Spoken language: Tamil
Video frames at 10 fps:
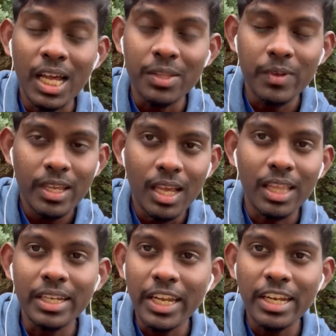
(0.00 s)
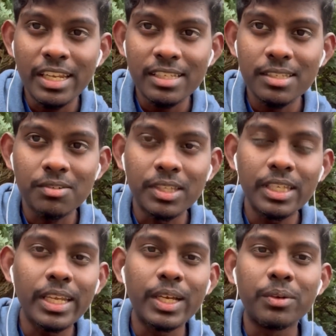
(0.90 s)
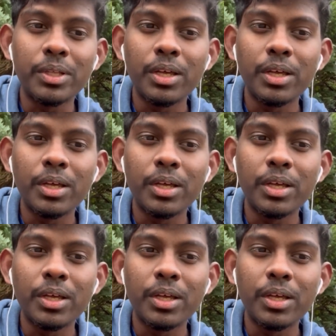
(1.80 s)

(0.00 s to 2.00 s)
அதுவே அந்த டென் எக்ஸை வந்து நீங்கள்